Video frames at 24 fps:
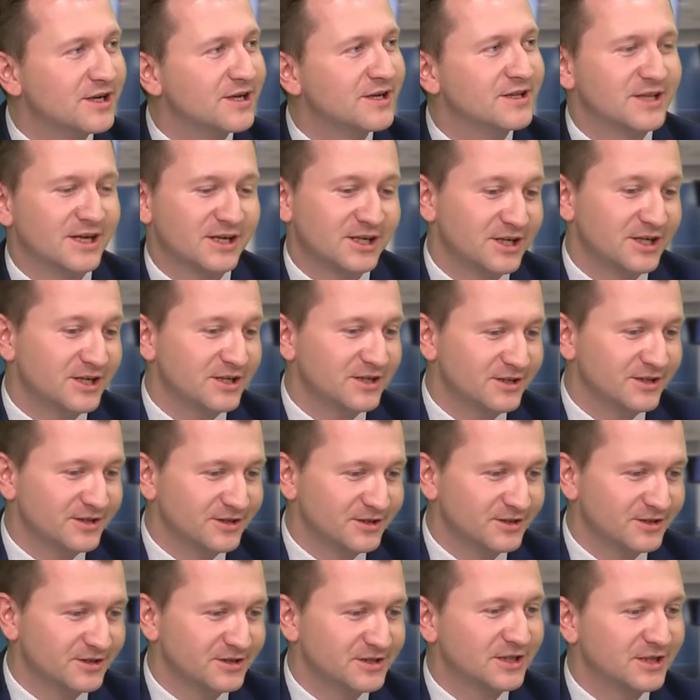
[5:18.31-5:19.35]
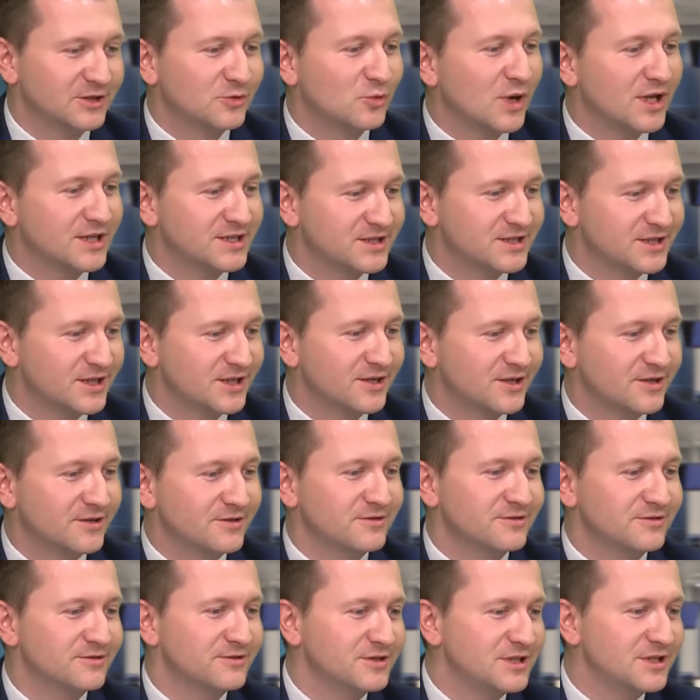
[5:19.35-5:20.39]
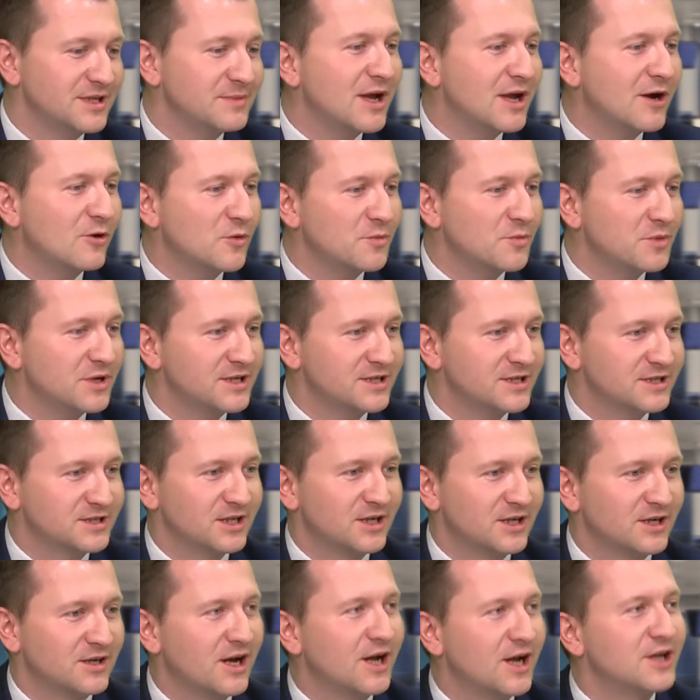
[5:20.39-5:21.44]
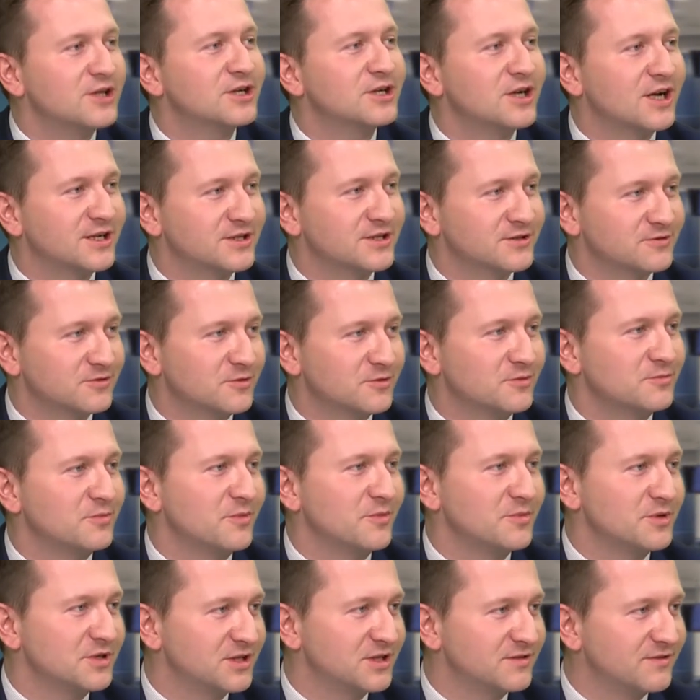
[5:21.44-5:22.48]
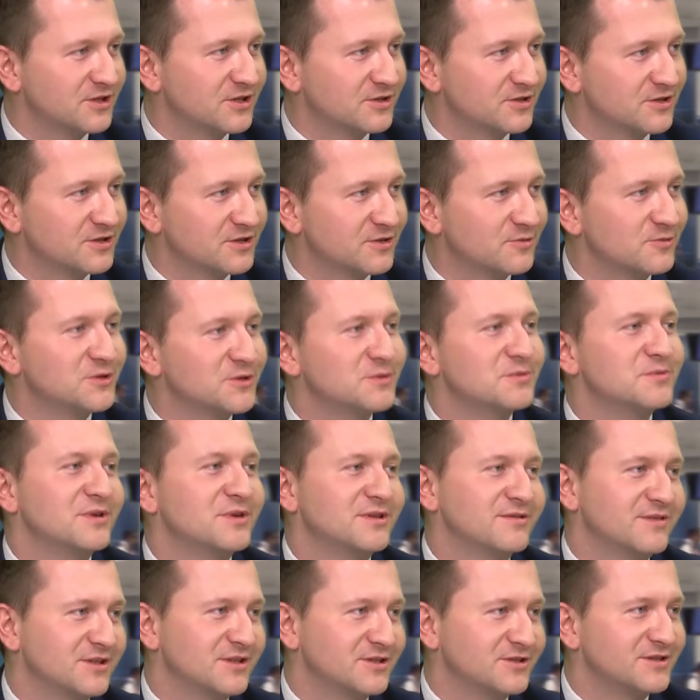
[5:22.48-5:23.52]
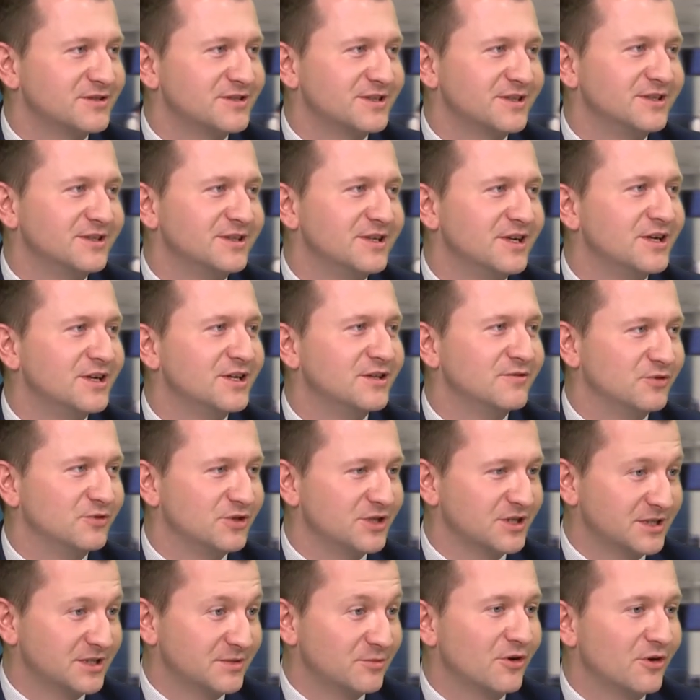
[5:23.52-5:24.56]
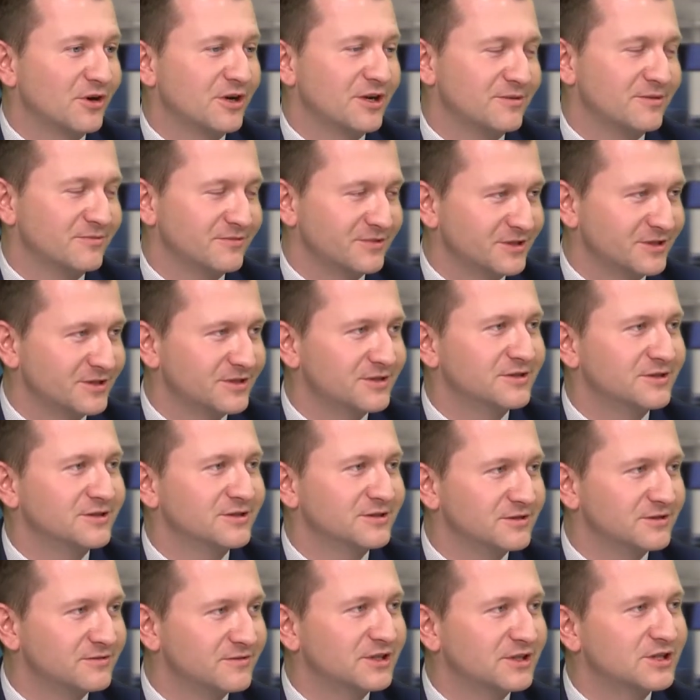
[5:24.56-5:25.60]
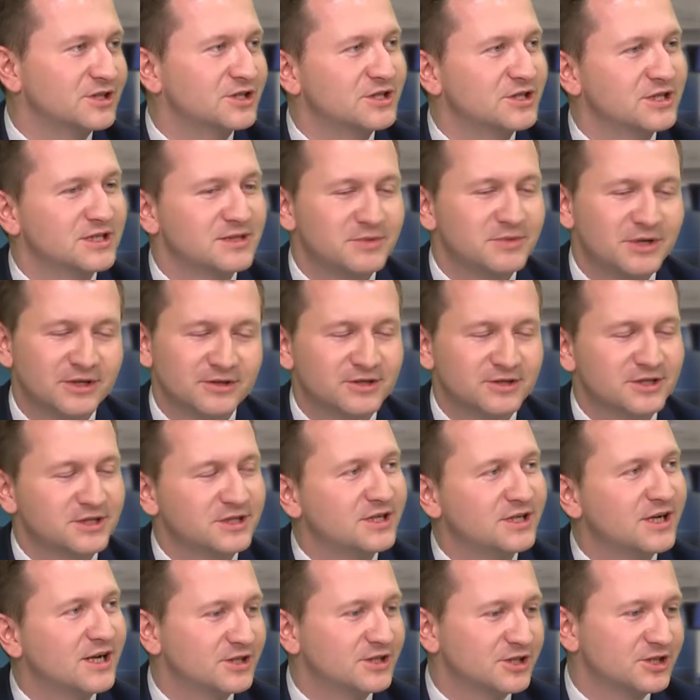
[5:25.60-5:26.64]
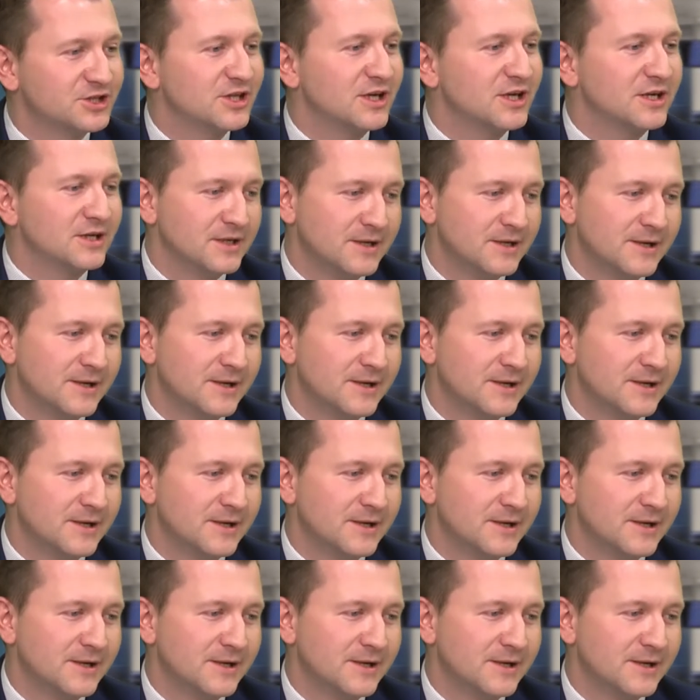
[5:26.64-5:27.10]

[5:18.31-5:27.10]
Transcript: Takie e, sytuacje e, nie miały miejsca ani razu pomiędzy 2008 a 2020 rokiem, więc faktycznie zmienność jest gigantyczna.